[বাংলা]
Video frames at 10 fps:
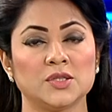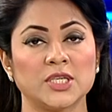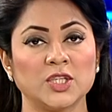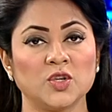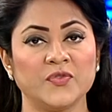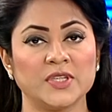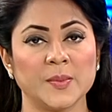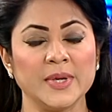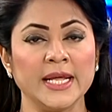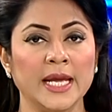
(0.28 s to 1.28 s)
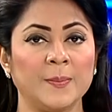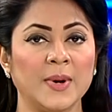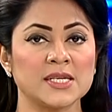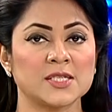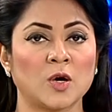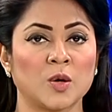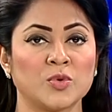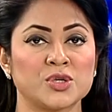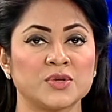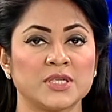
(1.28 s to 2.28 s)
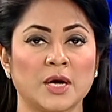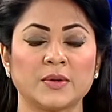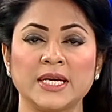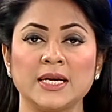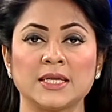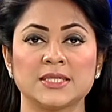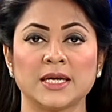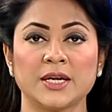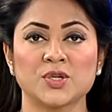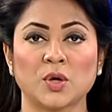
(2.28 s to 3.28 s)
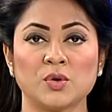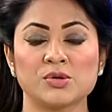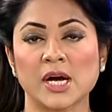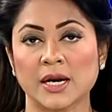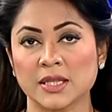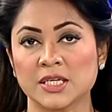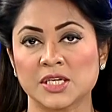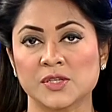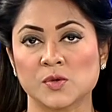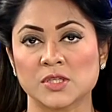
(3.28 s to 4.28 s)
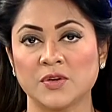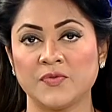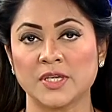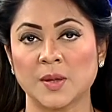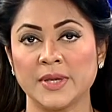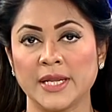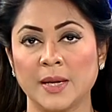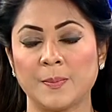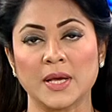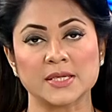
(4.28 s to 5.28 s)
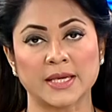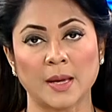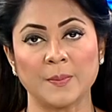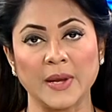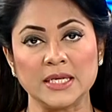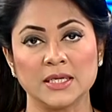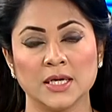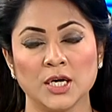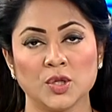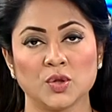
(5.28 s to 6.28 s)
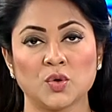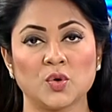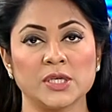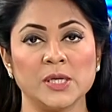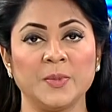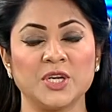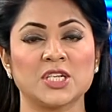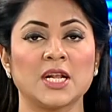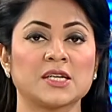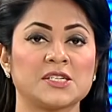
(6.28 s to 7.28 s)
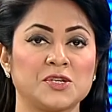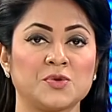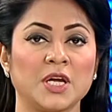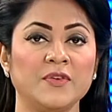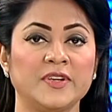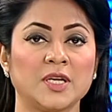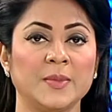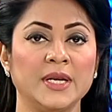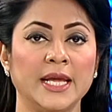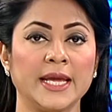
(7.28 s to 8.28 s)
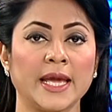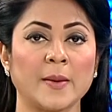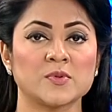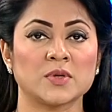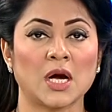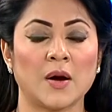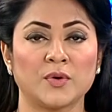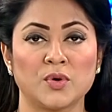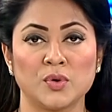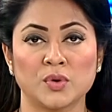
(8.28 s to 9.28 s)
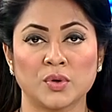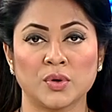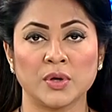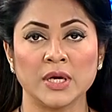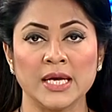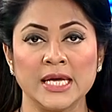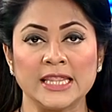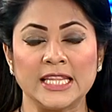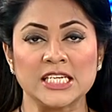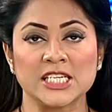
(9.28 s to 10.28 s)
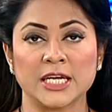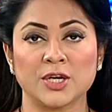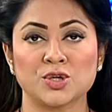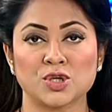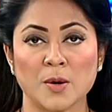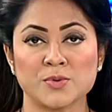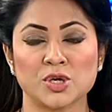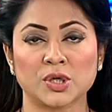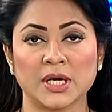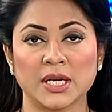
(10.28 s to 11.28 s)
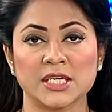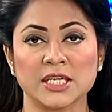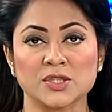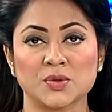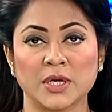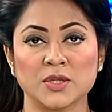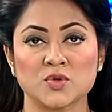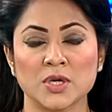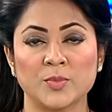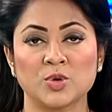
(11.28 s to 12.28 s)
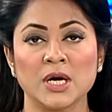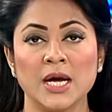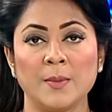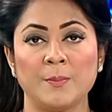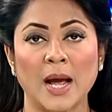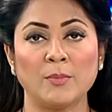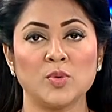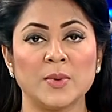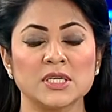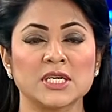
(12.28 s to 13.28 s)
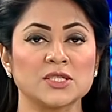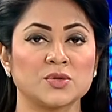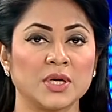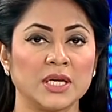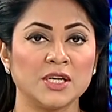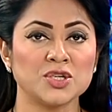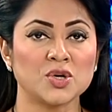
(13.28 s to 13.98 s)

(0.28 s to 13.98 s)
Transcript: জাতীয় ভিটামিন এ প্লাস কর্মসূচির আওতায় রাজধানী সহ সারা দেশে চলছে ভিটামিন এ প্লাস ক্যাম্পেইন দু কোটি বিশ লাখ শিশুকে ভিটামিন এ ক্যাপসুল খাওয়ানোর লক্ষ্য দেশের সব সরকারি স্বাস্থ্যকেন্দ্র এবং ভ্রাম্যমাণ স্বাস্থ্যকেন্দ্রে